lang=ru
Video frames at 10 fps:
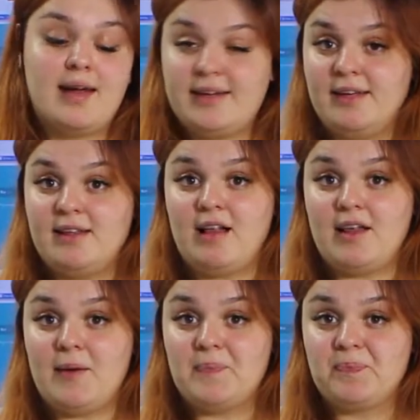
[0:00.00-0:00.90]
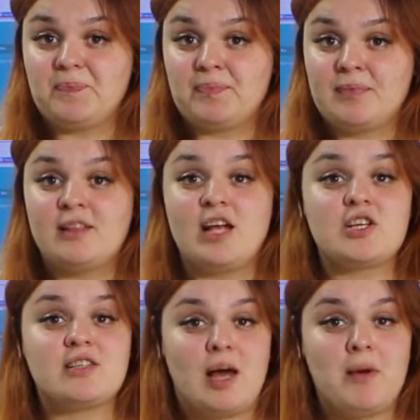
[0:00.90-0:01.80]
оригинала.
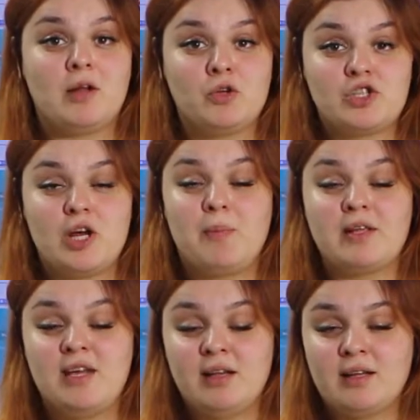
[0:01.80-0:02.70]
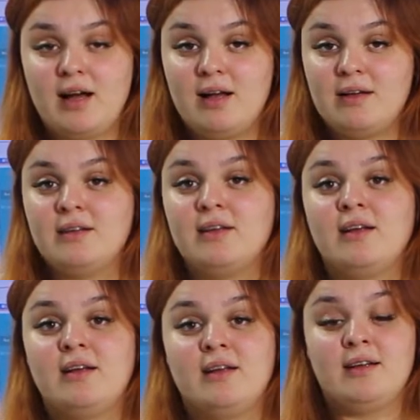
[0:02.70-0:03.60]
Даже самая лучшая подделка
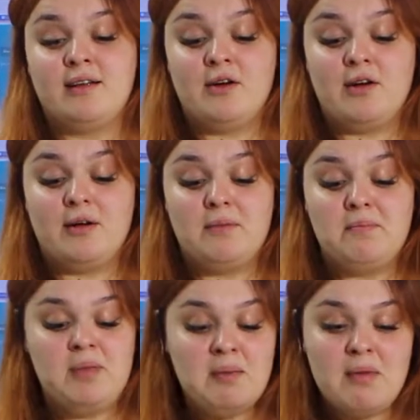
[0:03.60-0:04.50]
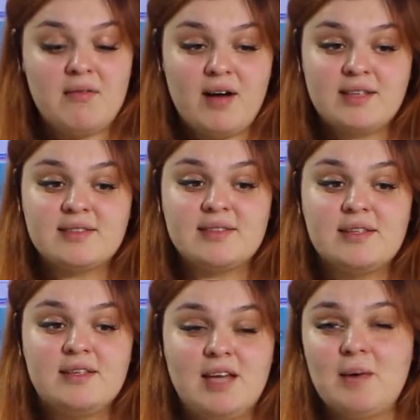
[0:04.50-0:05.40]
мимо вас
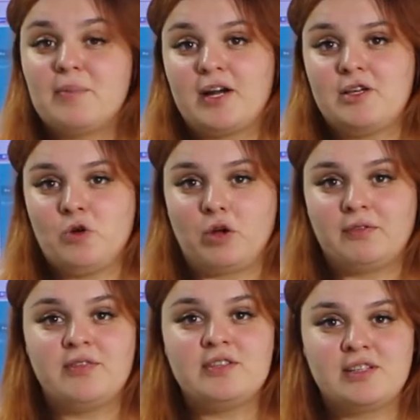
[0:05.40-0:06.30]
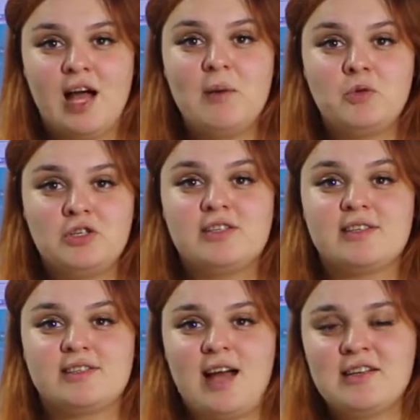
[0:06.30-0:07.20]
не пройдет. Вы всегда
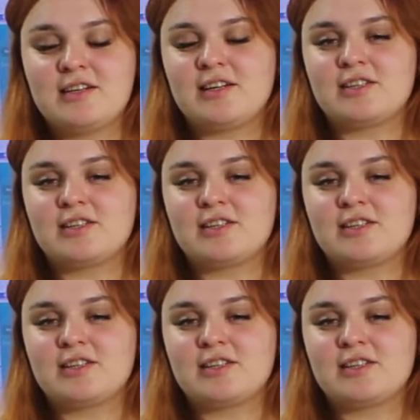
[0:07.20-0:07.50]
будете знать и